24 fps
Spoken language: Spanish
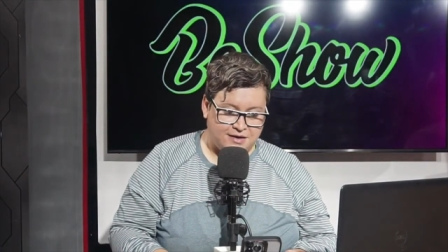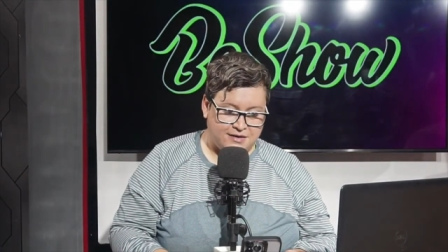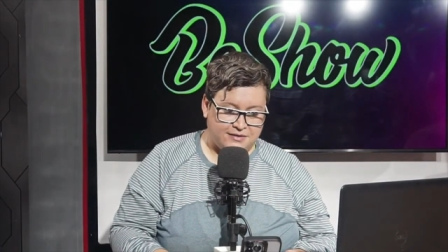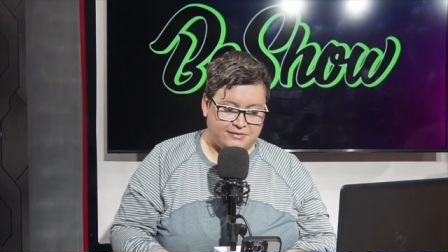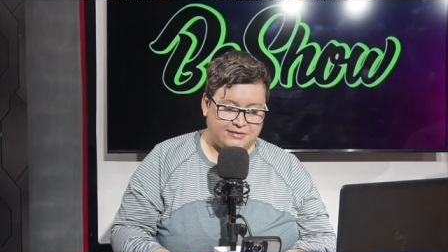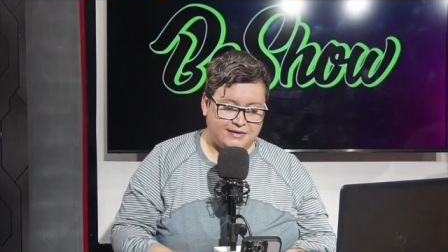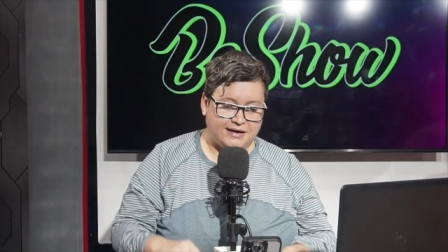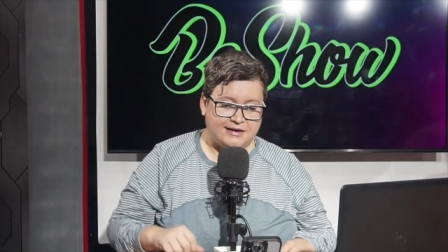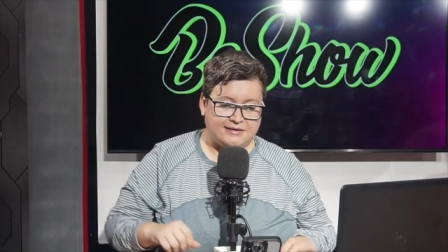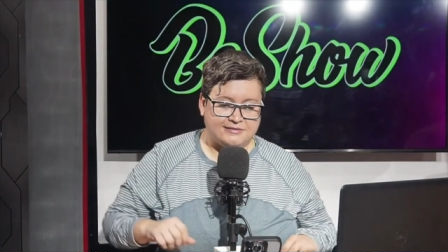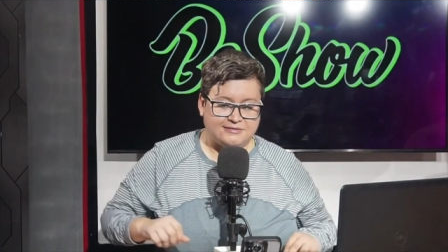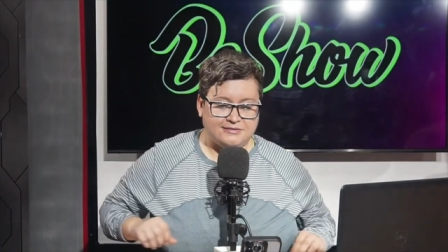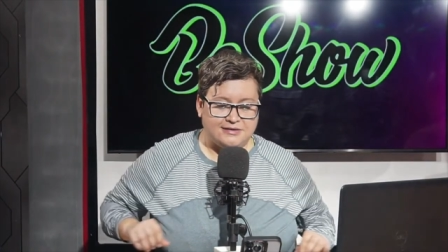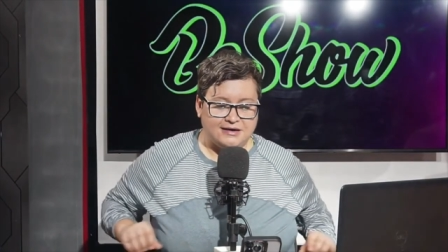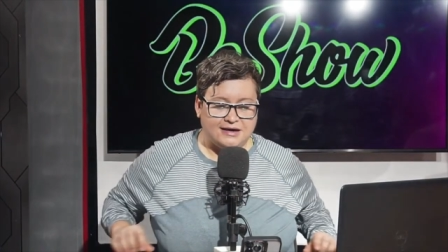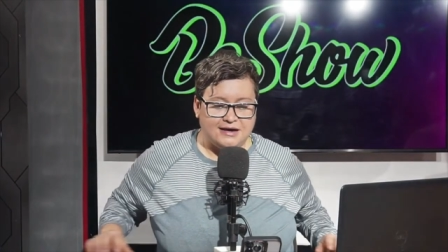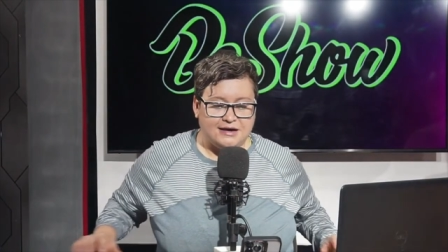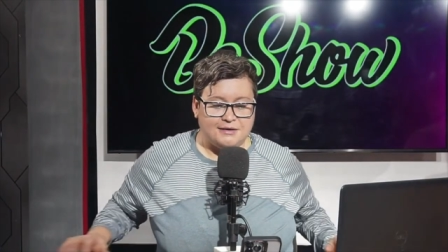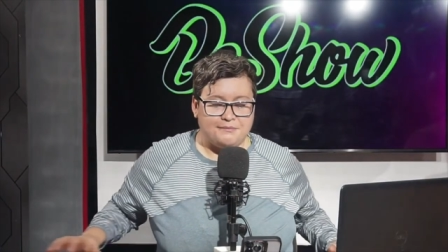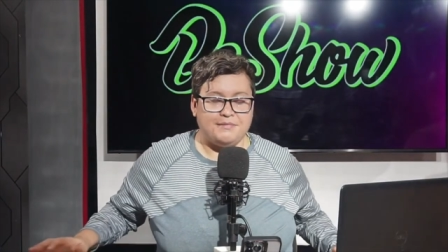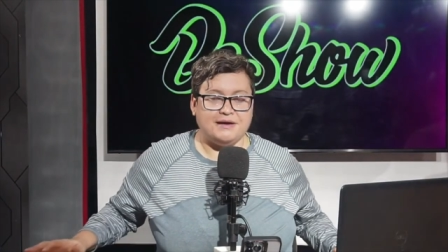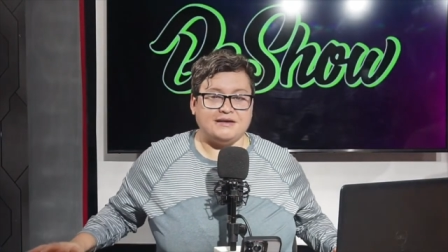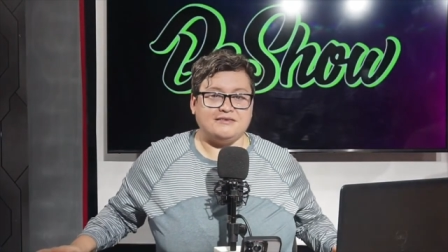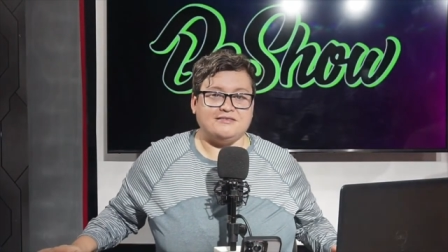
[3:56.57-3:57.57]

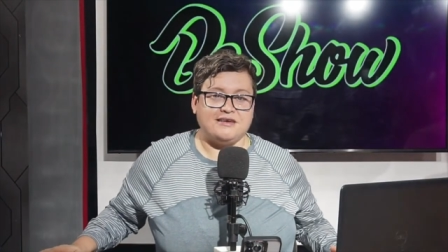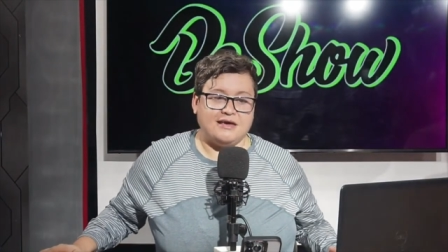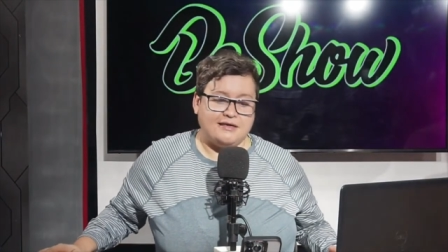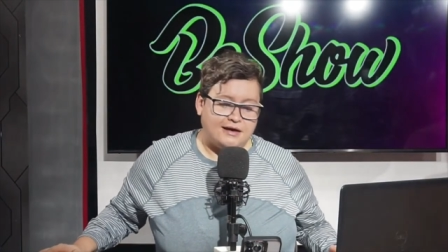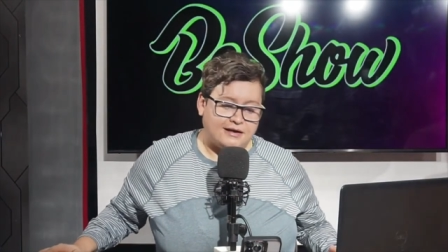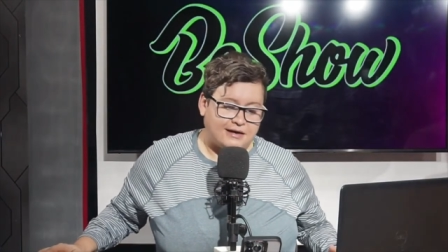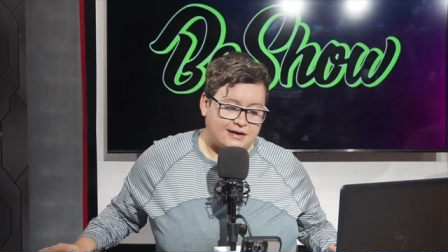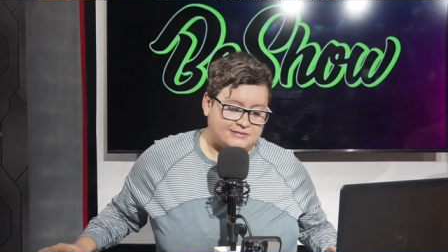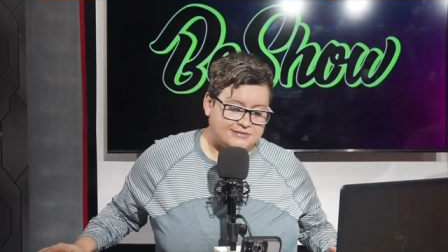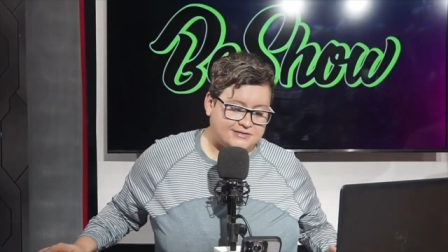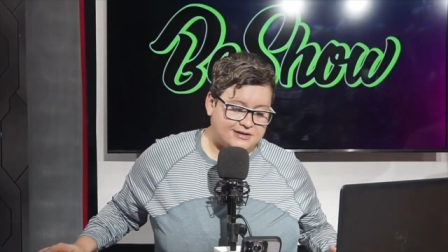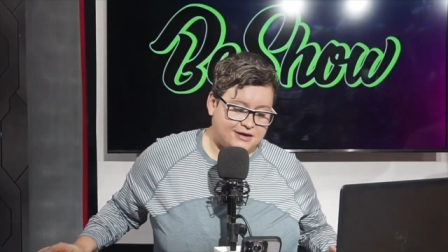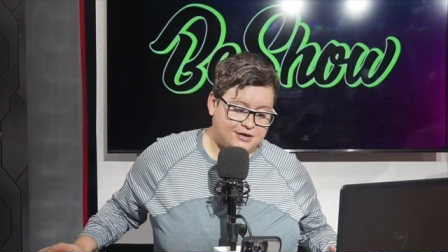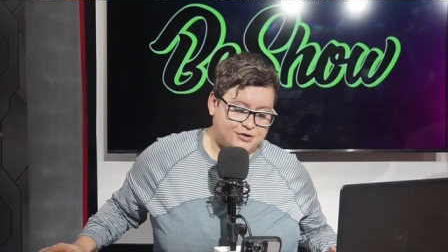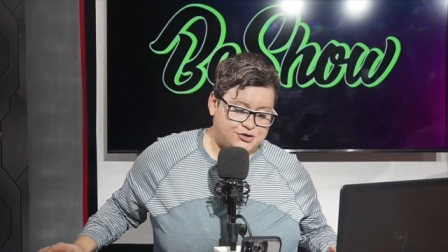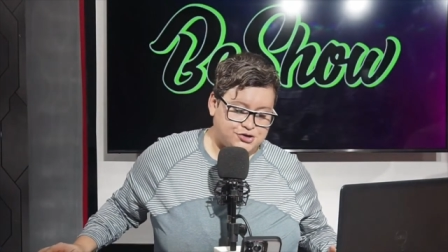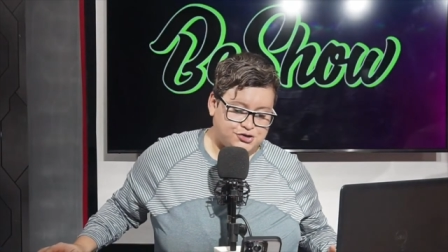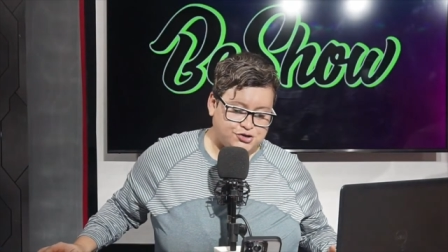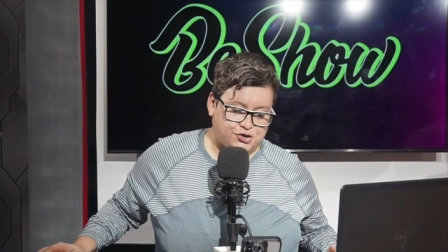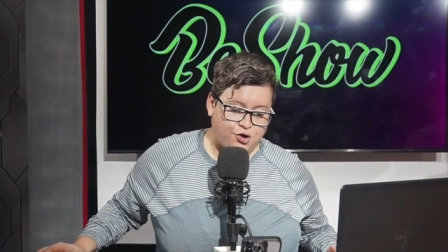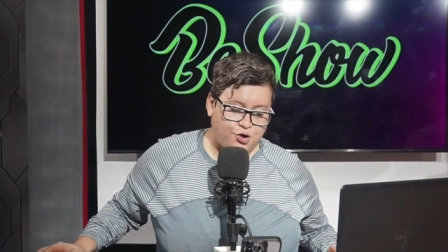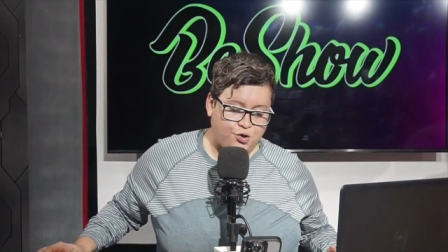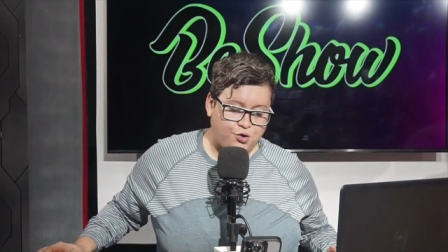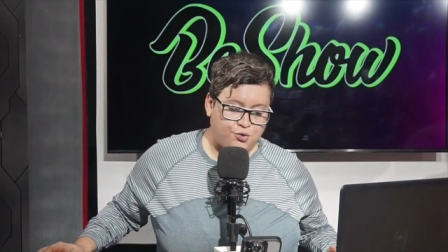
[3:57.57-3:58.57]
desde Bexaida Cáceres
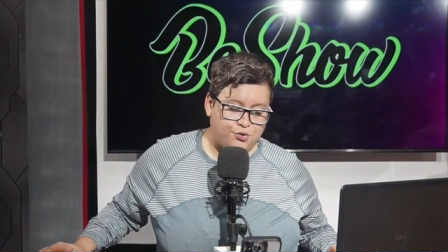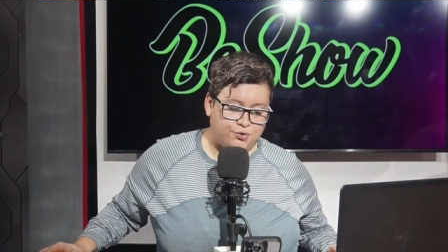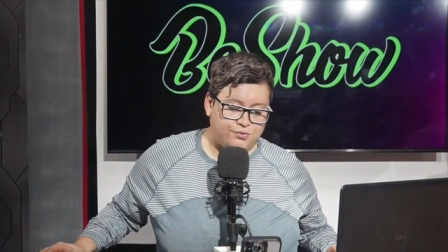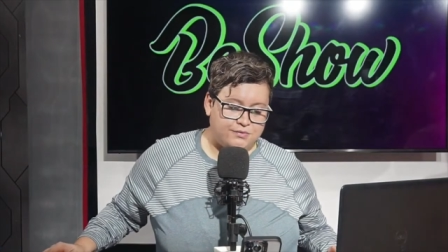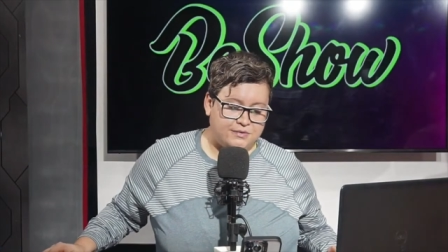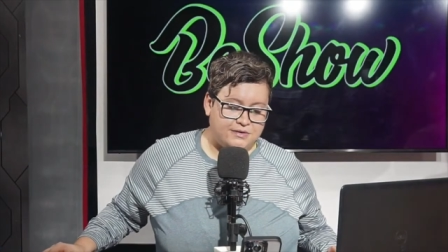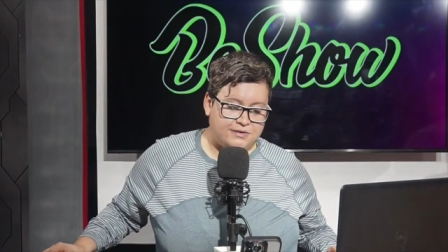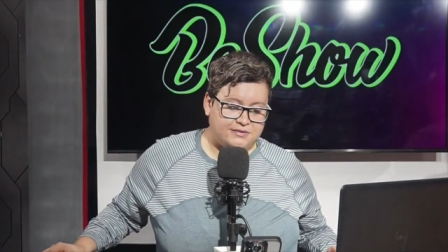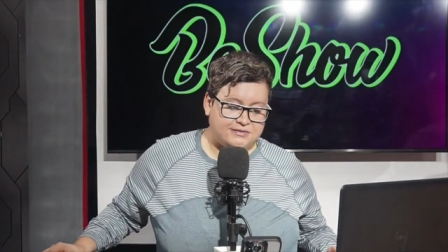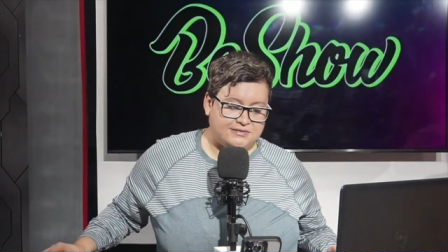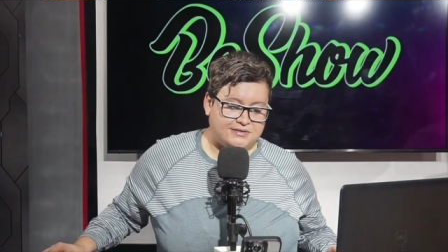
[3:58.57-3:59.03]
Show.